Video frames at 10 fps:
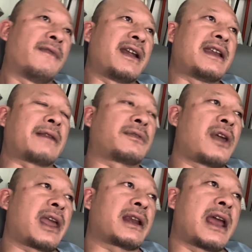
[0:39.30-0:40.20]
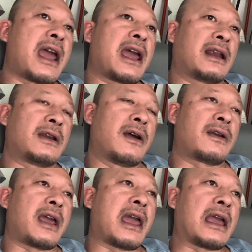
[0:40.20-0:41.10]
phải rạch tạc ra rõ
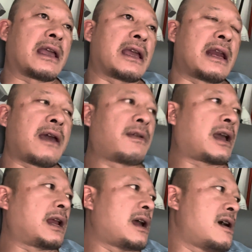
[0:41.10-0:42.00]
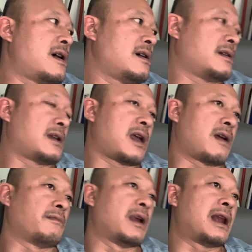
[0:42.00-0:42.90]
ràng cái nào ra cái đó
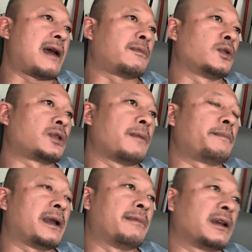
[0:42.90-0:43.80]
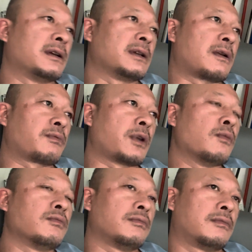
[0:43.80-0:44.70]
ha không? mình làm youtube là mình người công
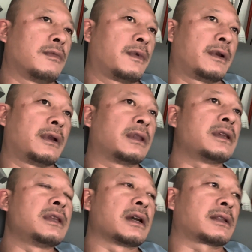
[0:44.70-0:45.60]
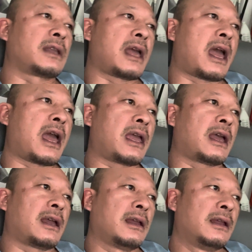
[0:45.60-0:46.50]
chúng thứ nhất thứ hai
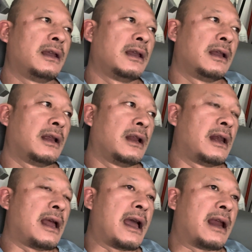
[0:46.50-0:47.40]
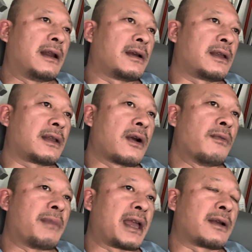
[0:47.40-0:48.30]
á là nó
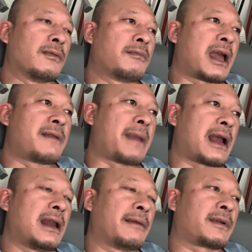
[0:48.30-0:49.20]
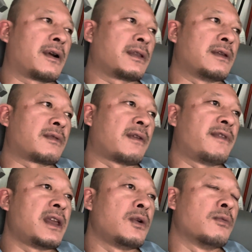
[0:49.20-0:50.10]
cùng mày cũng may mắn là có nhiều cái
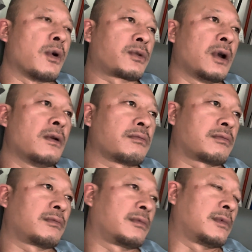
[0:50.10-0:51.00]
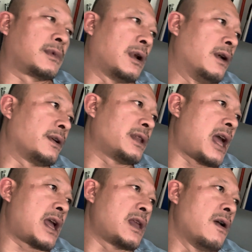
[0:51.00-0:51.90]
view một chút rồi người
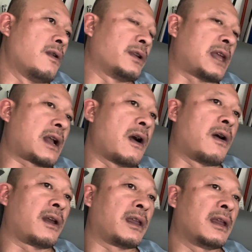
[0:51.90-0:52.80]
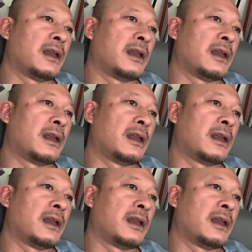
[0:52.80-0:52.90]
ta vô người ta coi